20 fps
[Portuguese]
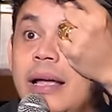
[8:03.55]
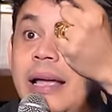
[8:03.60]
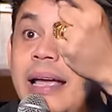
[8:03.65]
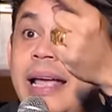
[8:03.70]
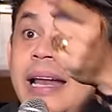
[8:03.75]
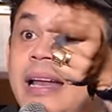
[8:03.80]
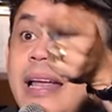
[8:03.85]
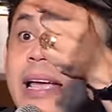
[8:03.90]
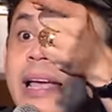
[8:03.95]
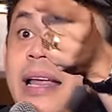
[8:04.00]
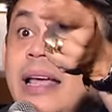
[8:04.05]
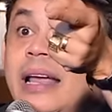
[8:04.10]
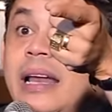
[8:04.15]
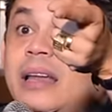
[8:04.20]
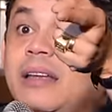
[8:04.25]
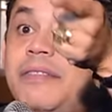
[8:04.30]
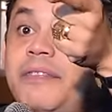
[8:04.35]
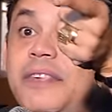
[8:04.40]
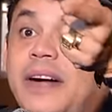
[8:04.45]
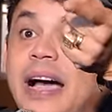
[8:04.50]
Ele,
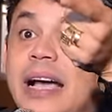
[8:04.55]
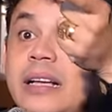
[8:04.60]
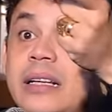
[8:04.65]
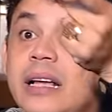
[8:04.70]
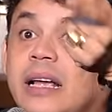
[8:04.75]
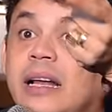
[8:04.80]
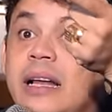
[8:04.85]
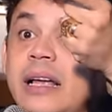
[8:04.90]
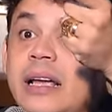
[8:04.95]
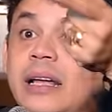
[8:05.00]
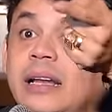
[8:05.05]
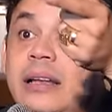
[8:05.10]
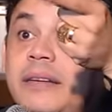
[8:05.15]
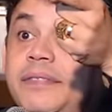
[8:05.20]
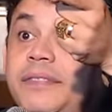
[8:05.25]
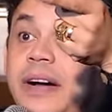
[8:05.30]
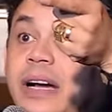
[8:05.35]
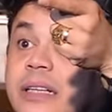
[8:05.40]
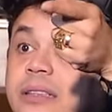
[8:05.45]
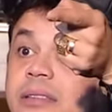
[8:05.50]
ele, faz, ele
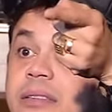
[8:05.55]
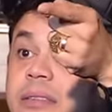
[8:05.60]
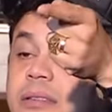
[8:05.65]
faz